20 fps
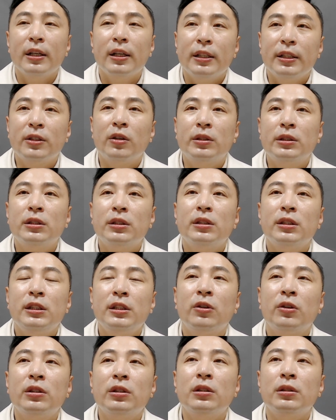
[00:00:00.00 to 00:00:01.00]
이걸,
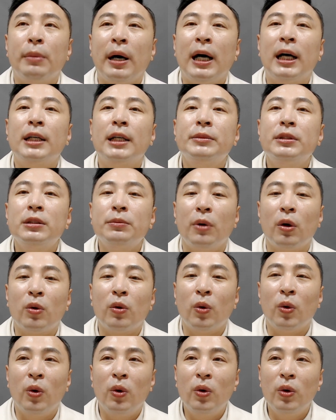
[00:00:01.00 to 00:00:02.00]
이거를 마음을
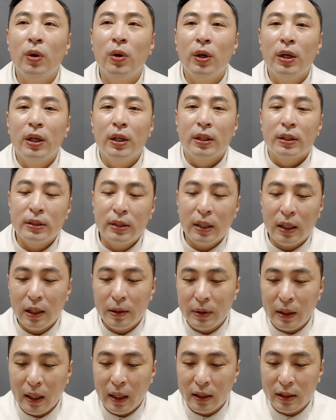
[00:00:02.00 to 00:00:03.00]
먹고 그
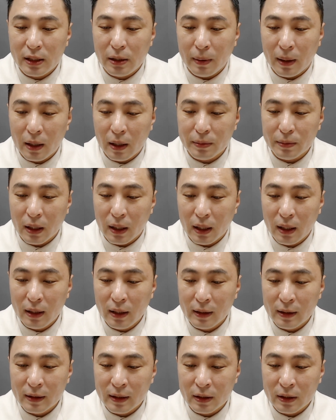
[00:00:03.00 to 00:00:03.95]
사람을 대하시기 바랍니다.